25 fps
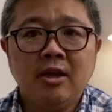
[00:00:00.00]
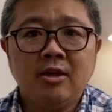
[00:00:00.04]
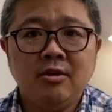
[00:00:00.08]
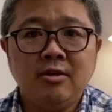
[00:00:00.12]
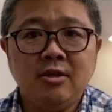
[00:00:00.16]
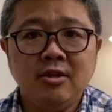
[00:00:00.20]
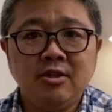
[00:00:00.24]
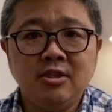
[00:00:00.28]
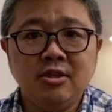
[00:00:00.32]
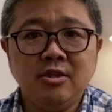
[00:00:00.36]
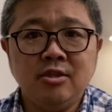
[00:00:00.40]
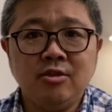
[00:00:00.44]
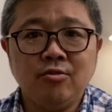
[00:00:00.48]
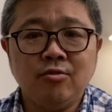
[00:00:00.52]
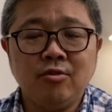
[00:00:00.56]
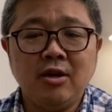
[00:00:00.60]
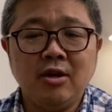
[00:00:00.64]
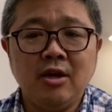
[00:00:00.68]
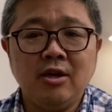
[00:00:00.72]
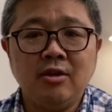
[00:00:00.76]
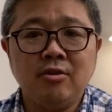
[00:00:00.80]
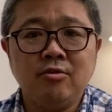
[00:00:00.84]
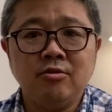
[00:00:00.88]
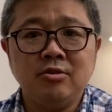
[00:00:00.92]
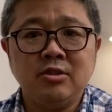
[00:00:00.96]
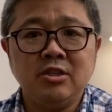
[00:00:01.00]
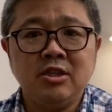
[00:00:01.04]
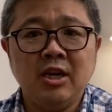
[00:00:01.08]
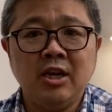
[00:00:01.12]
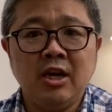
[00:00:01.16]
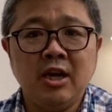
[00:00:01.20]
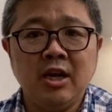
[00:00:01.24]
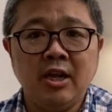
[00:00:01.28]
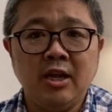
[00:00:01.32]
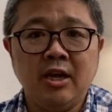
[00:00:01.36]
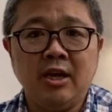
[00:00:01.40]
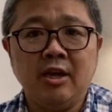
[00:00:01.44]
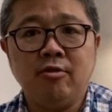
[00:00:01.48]
クレジットカード
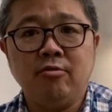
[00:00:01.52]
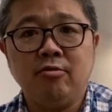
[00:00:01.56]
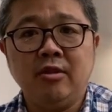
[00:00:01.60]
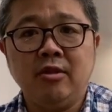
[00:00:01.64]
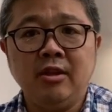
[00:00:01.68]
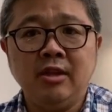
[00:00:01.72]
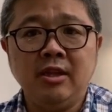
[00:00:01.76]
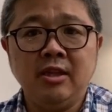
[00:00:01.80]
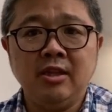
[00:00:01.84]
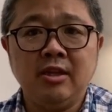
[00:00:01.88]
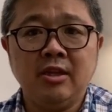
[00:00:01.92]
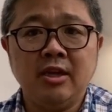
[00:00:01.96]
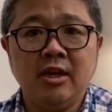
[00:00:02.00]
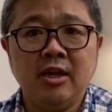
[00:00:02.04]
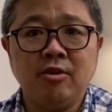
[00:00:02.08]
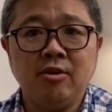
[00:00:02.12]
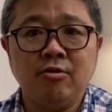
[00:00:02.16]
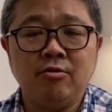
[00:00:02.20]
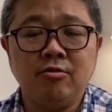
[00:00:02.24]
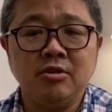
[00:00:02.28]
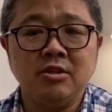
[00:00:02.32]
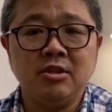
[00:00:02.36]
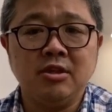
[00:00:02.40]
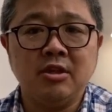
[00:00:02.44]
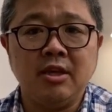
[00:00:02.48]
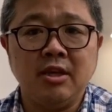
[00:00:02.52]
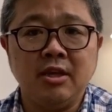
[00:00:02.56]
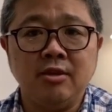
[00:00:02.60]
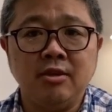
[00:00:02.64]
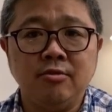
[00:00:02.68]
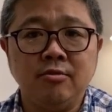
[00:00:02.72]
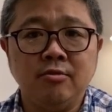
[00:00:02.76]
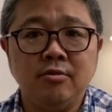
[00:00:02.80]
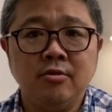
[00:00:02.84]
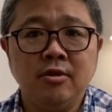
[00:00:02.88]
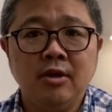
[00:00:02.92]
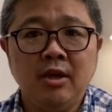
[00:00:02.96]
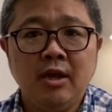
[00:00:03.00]
支払いに対応してい
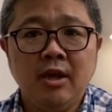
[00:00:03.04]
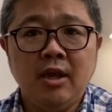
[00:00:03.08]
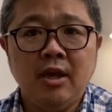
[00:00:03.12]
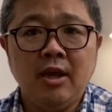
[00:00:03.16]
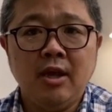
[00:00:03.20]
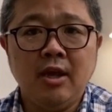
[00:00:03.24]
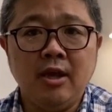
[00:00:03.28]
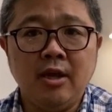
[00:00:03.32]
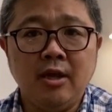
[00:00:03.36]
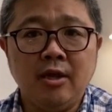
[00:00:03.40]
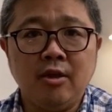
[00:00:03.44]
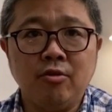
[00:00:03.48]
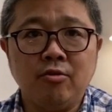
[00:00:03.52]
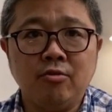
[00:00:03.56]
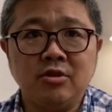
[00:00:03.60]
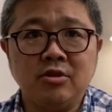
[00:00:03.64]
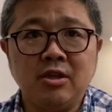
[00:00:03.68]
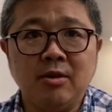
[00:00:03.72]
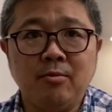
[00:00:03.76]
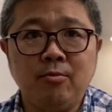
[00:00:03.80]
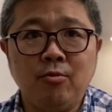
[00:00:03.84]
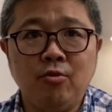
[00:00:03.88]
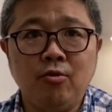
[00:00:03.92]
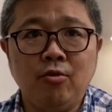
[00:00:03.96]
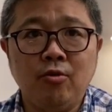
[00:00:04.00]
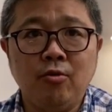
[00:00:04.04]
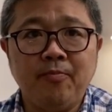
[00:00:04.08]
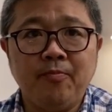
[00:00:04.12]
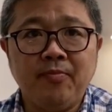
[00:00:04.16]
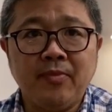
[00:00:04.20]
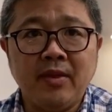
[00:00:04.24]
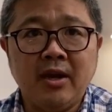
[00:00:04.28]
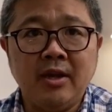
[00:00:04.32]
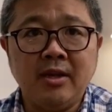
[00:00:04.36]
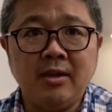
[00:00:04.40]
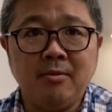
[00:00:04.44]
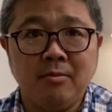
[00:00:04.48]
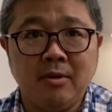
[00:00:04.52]
る、え業者
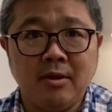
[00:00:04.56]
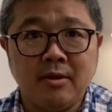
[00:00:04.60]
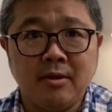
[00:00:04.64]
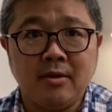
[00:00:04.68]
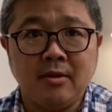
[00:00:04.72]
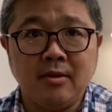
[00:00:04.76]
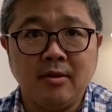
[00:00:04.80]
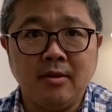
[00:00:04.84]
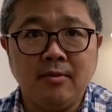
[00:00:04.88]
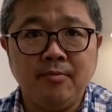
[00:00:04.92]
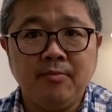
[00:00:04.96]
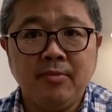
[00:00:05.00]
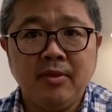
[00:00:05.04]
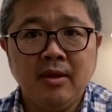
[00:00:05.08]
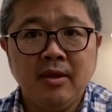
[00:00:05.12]
もあります。